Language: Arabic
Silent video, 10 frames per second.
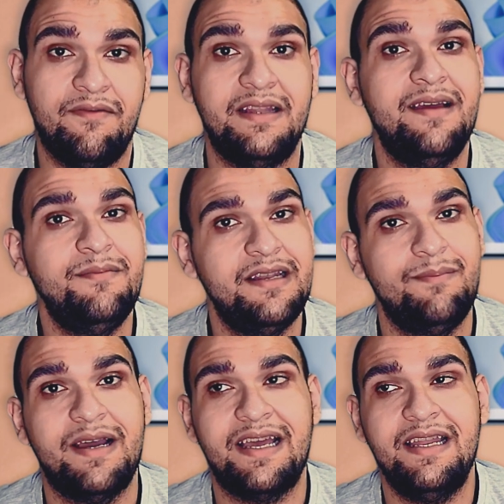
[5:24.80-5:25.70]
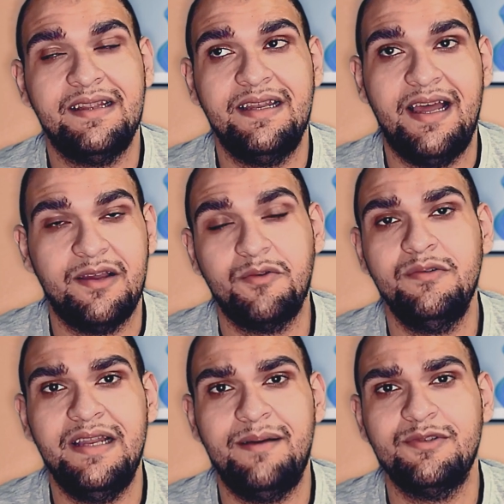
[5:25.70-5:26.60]
فده من المجالات اللي
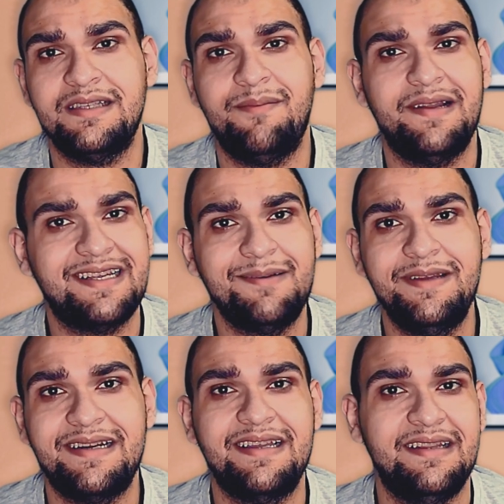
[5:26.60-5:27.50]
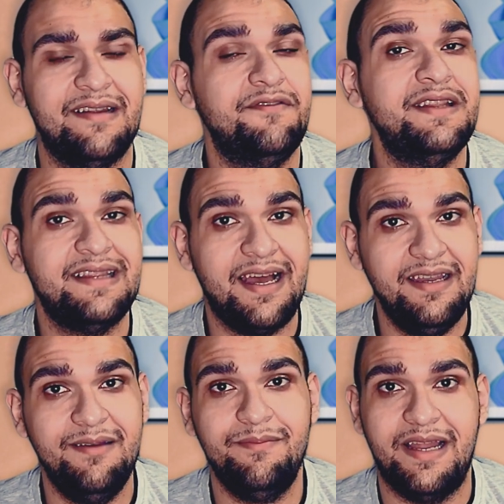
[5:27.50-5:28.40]
هيكون ليها مستقبل كبير جدا في
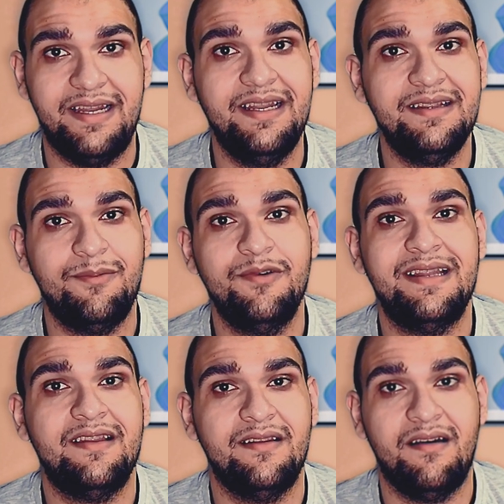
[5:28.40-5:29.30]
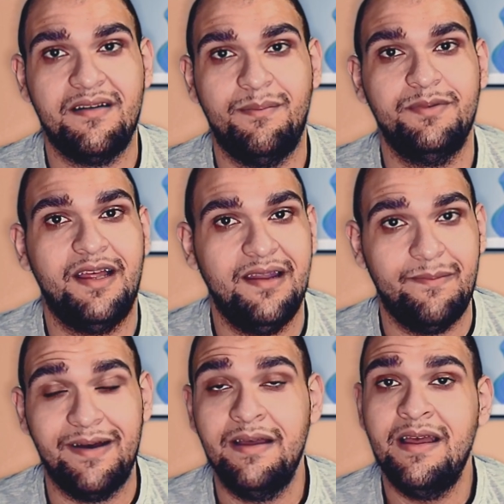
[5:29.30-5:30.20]
التعليم لان انت ممكن تدرب
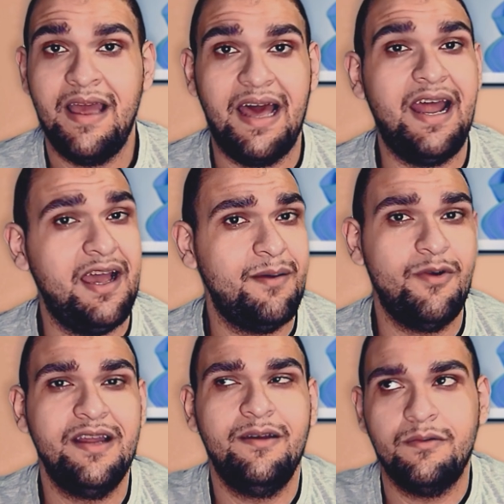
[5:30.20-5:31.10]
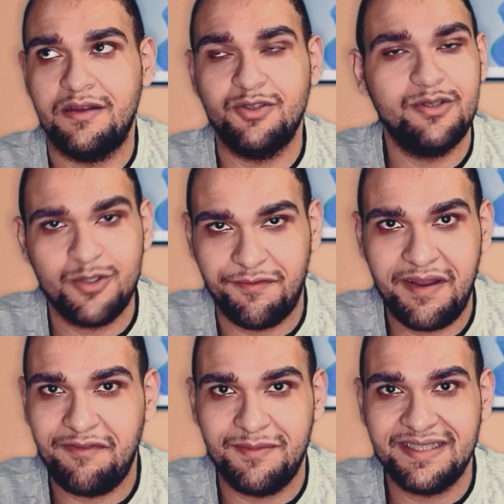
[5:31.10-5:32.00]
طلبه على حاجه معينه واظن
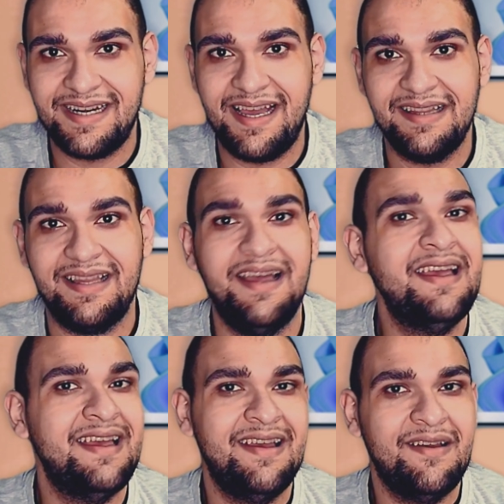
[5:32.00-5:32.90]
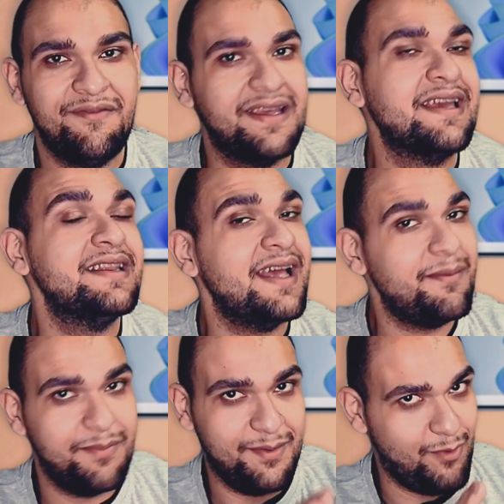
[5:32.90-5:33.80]
شفناها في مصر حتى في
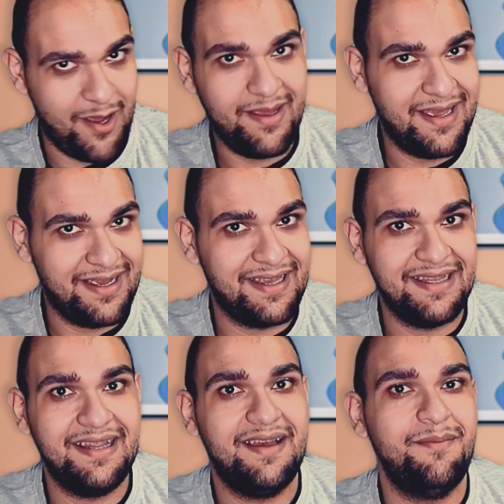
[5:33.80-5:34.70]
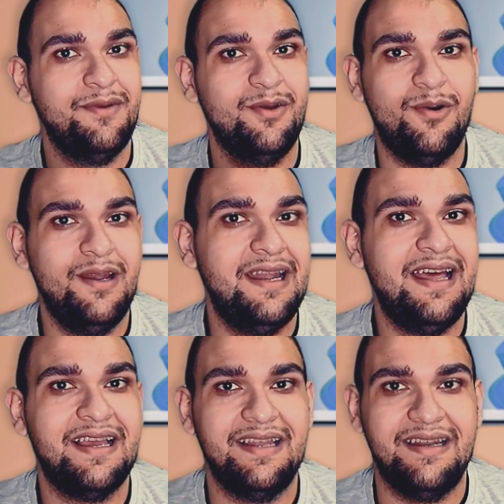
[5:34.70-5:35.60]
كتاب معين كده بيقول
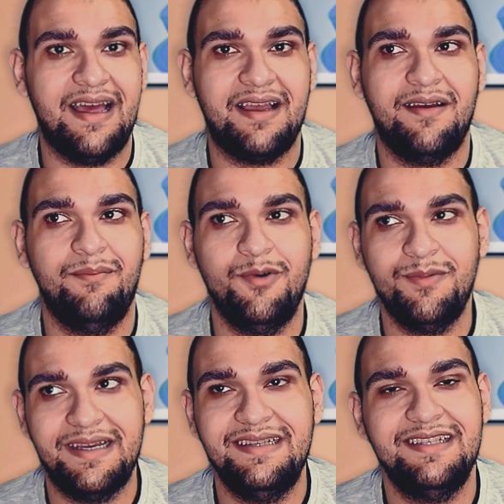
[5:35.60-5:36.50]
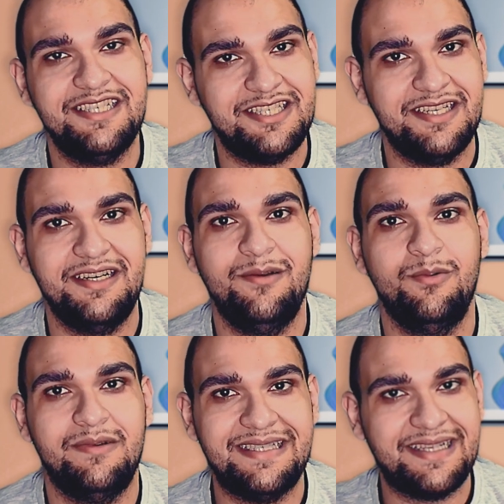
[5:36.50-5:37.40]
لك انك ممكن تشتريه
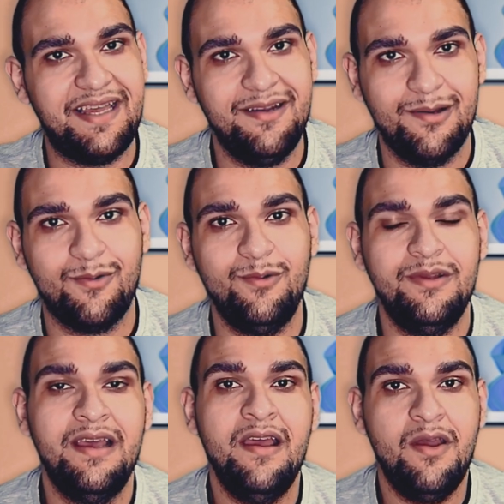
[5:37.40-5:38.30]
وتسكان الكود